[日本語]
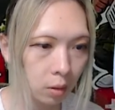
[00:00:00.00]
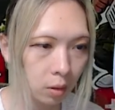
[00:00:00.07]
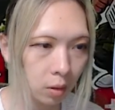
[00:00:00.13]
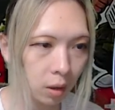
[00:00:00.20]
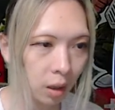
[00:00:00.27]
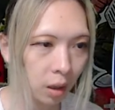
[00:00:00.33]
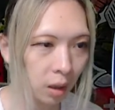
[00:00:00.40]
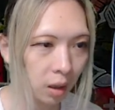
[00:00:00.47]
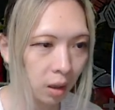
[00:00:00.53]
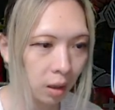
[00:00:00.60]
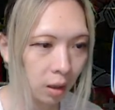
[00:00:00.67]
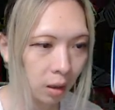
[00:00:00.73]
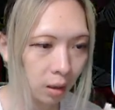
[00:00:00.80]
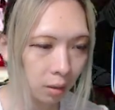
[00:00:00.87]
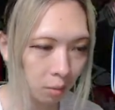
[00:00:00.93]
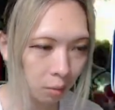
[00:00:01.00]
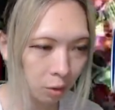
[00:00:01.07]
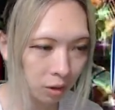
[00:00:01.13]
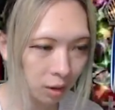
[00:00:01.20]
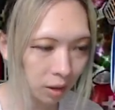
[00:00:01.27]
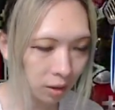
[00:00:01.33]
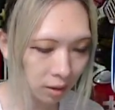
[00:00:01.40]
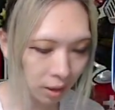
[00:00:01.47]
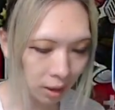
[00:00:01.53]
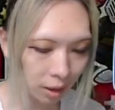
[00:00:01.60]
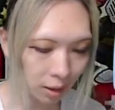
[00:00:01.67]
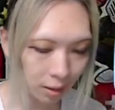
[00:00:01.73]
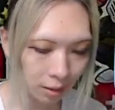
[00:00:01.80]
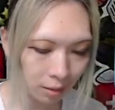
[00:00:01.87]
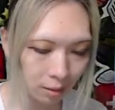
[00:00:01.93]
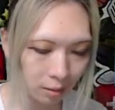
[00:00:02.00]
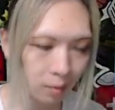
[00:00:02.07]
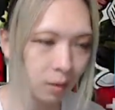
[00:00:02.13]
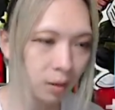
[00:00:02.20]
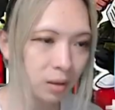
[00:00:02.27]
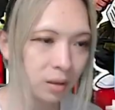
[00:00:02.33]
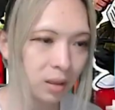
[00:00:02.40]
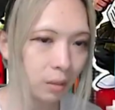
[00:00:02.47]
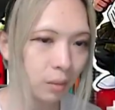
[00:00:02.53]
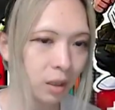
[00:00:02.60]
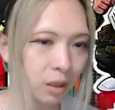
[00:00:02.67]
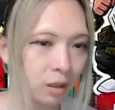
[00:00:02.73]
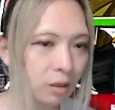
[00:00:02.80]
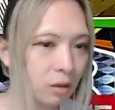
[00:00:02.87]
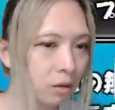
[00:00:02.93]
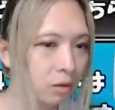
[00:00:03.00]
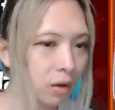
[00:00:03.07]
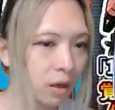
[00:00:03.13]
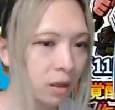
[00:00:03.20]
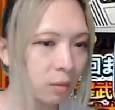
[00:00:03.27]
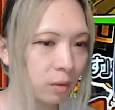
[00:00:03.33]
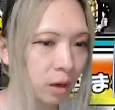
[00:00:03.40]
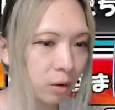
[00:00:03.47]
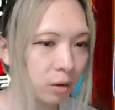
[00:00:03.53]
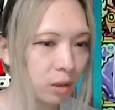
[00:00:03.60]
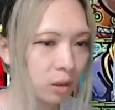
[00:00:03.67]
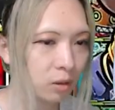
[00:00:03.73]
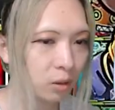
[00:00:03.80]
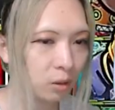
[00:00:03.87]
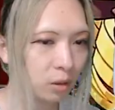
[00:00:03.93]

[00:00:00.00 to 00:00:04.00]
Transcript: あー、持ってるやつか。せめてニューアイテムが欲しいところ